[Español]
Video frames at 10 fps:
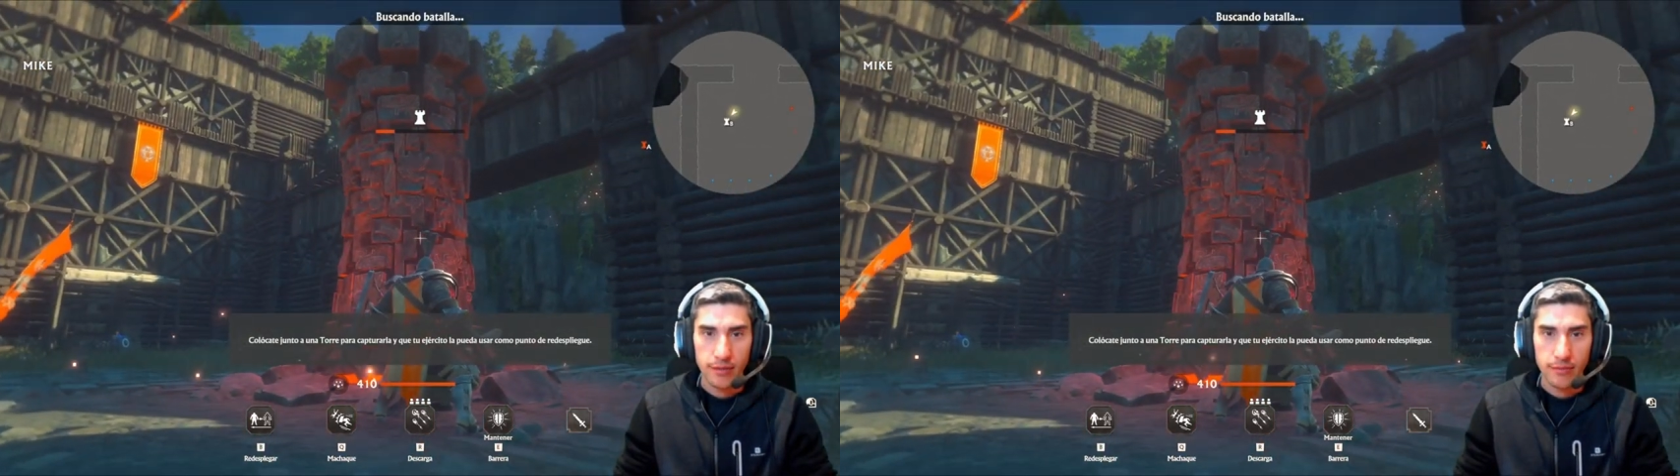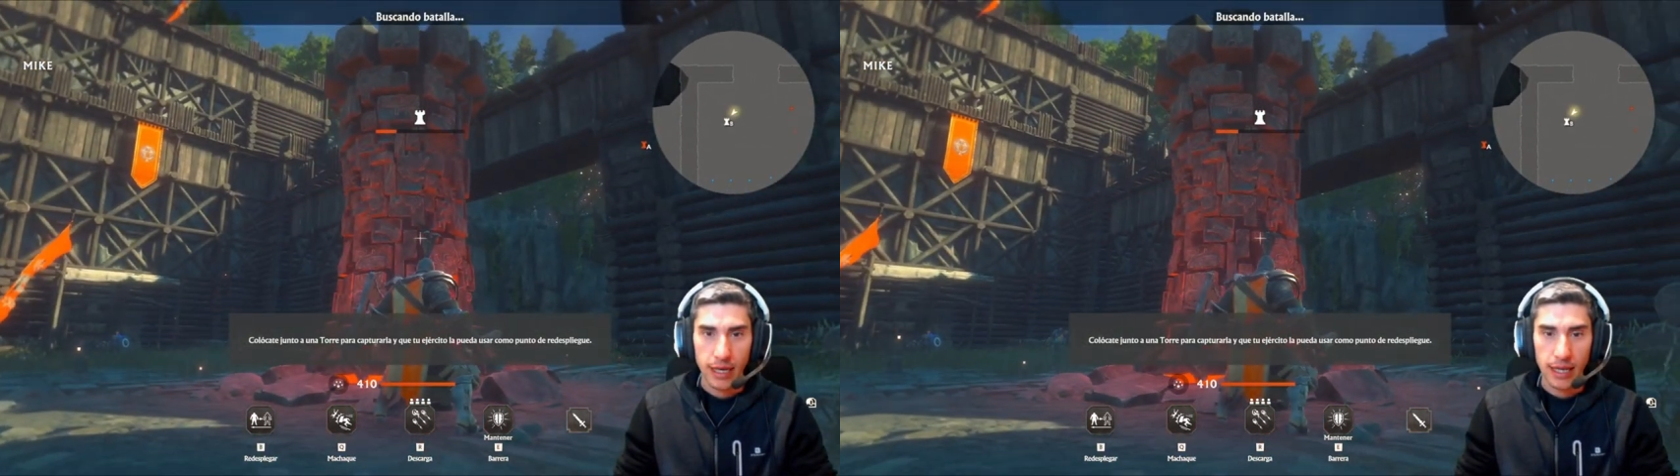
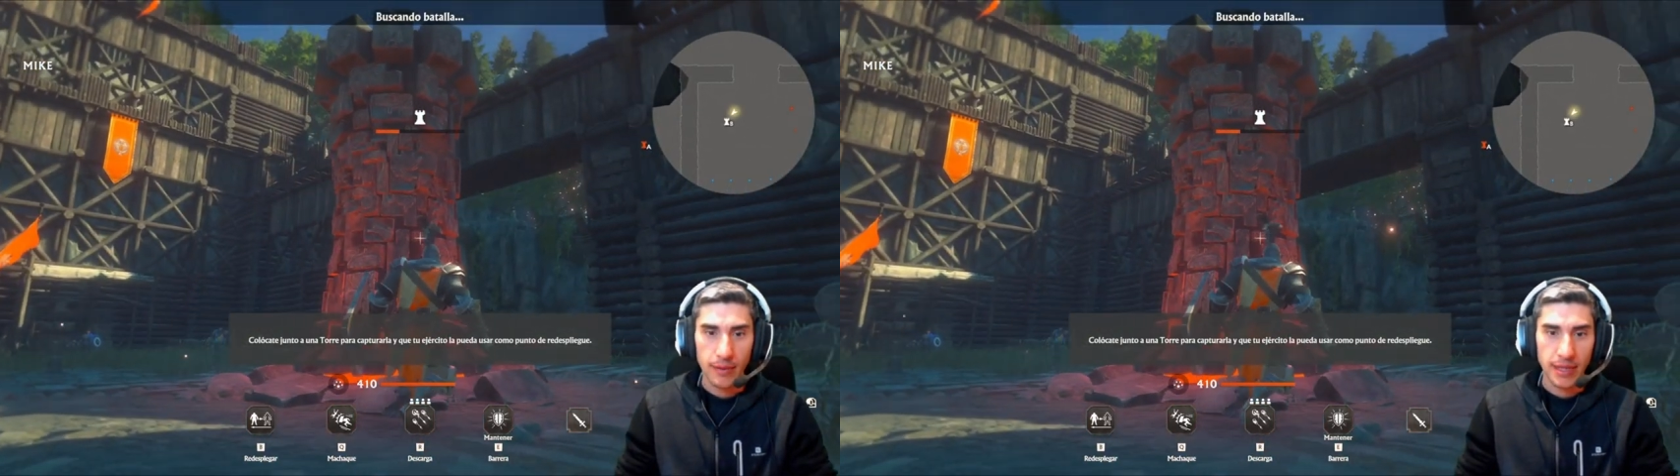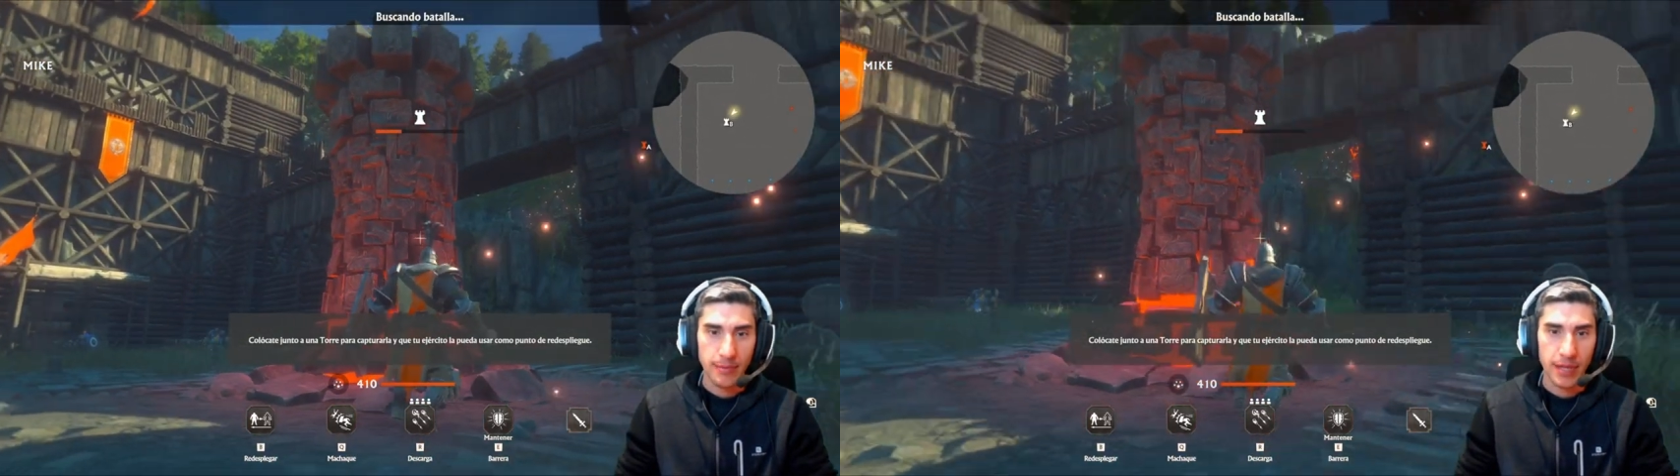¿Vale?
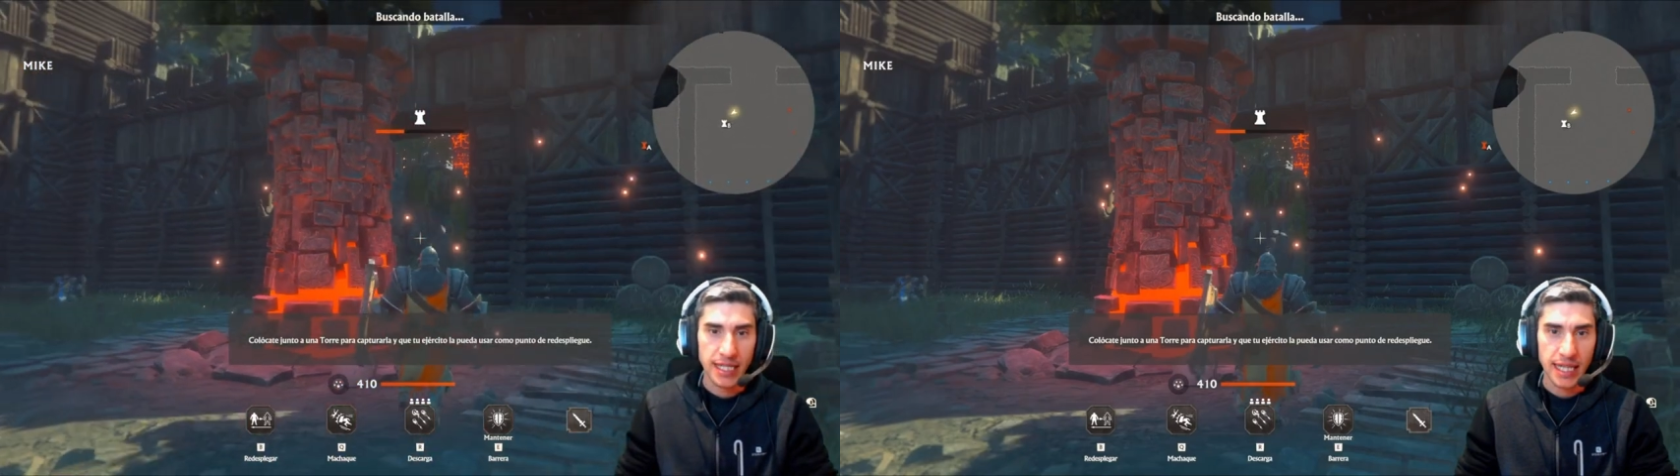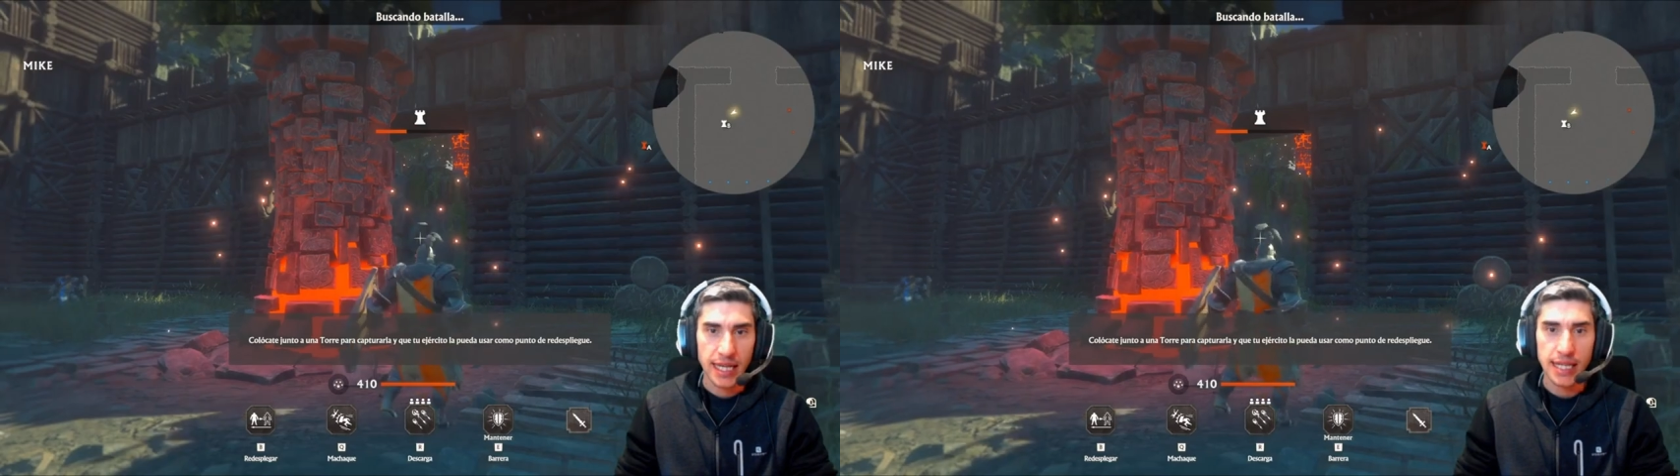Vienes
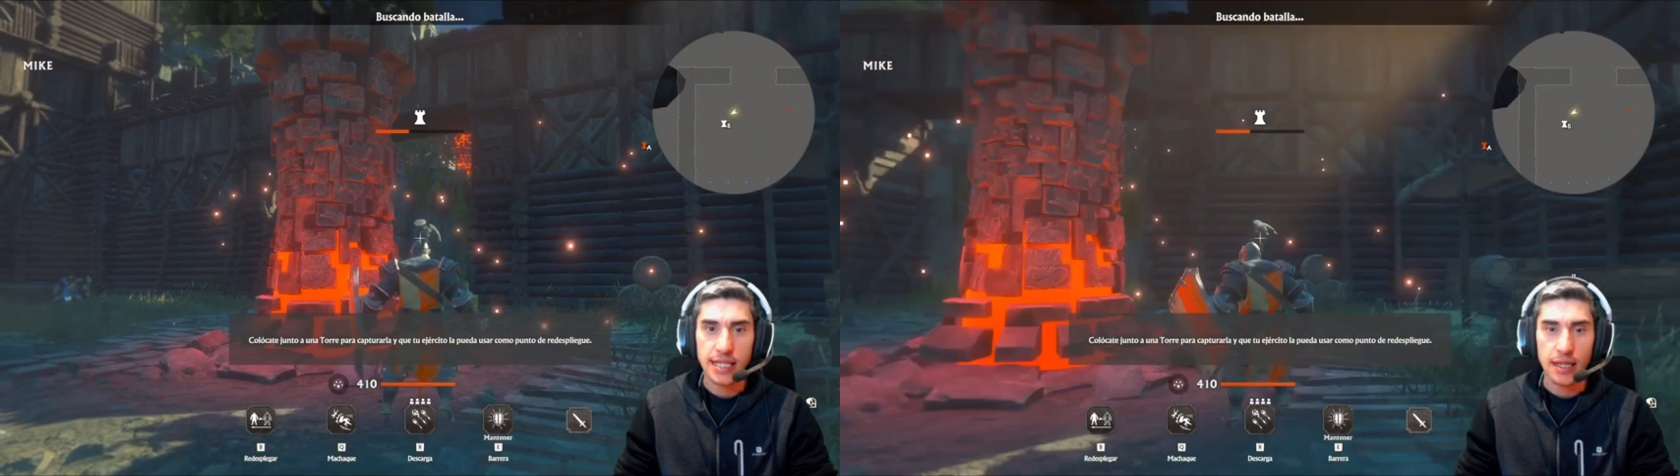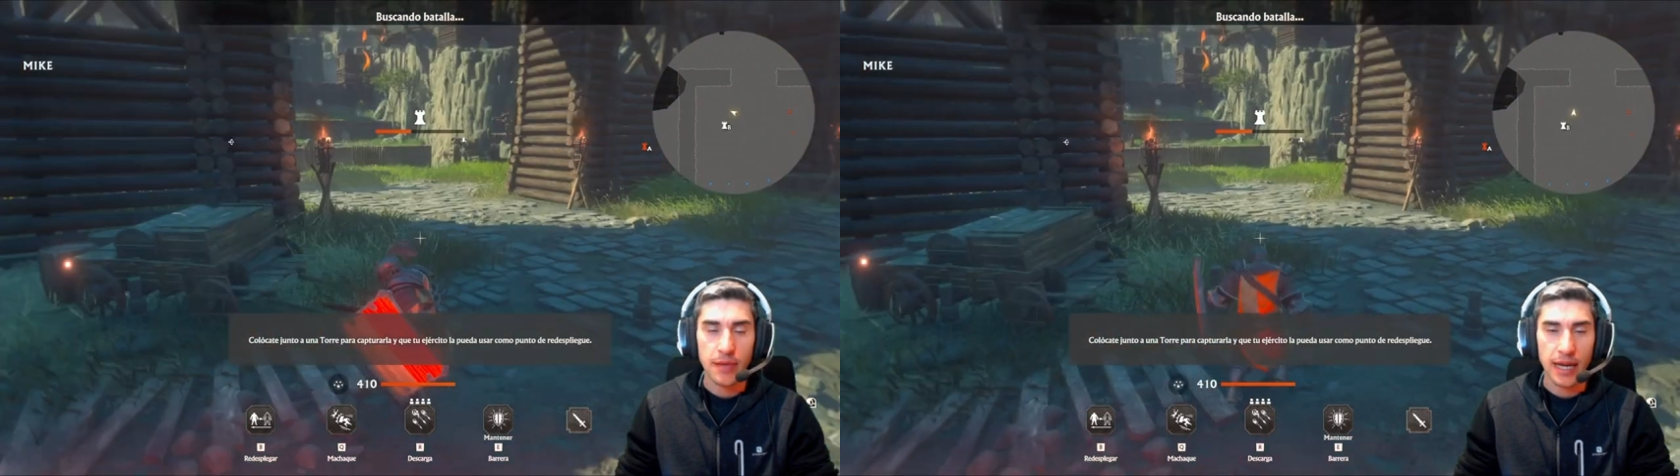aquí, se
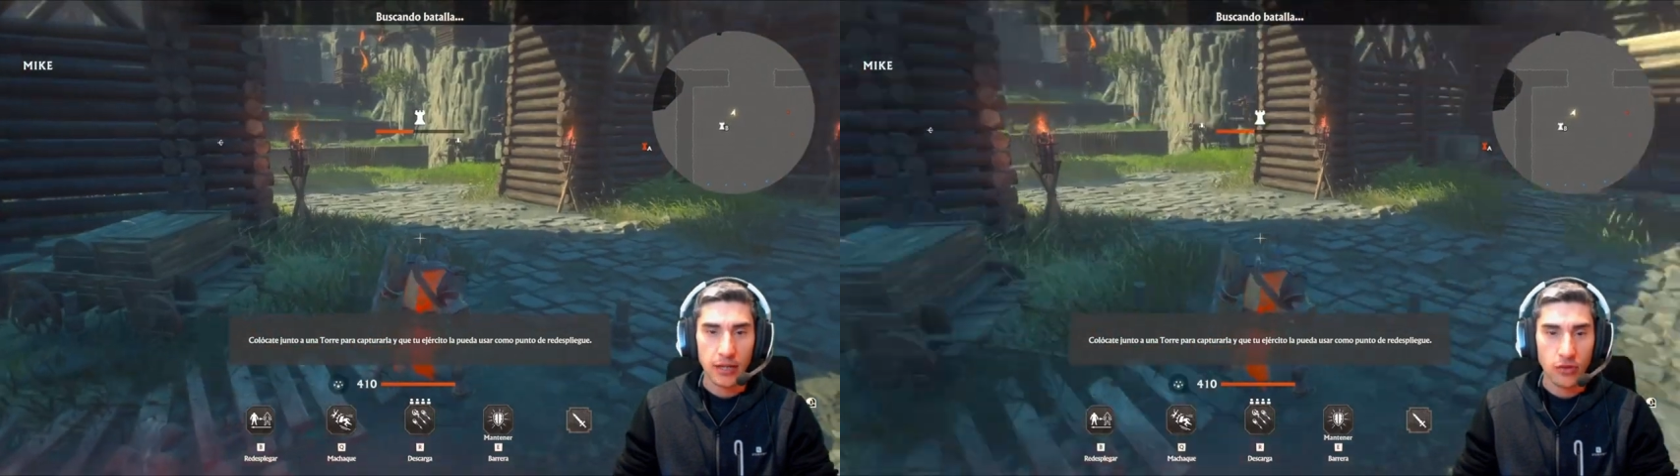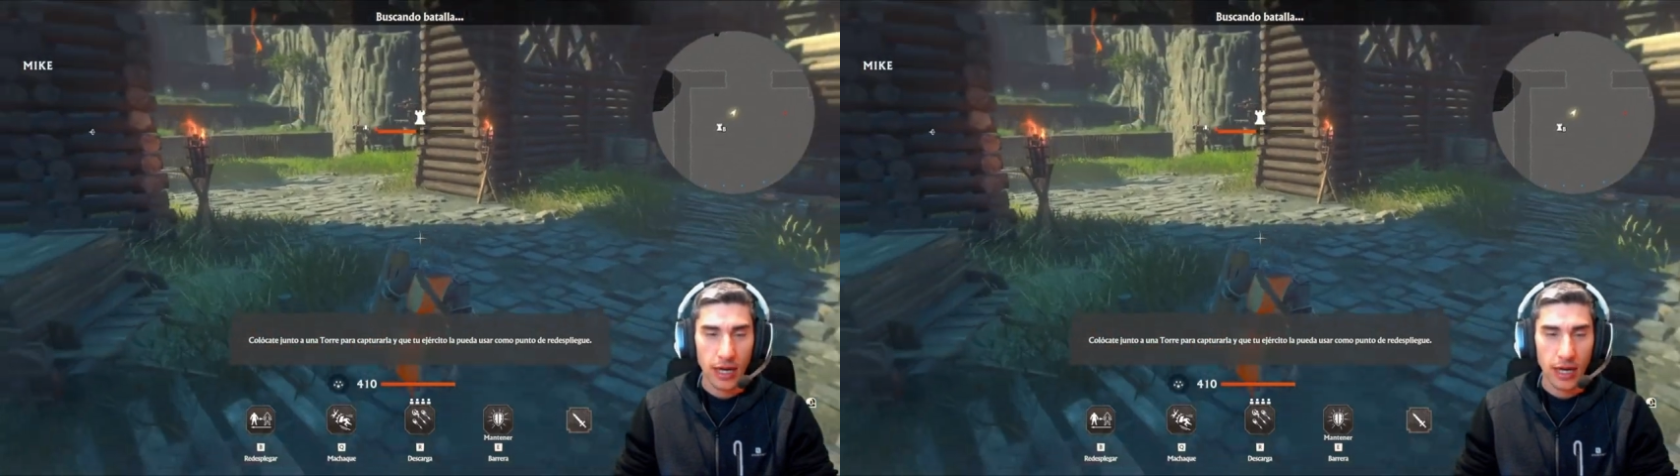termina la torre,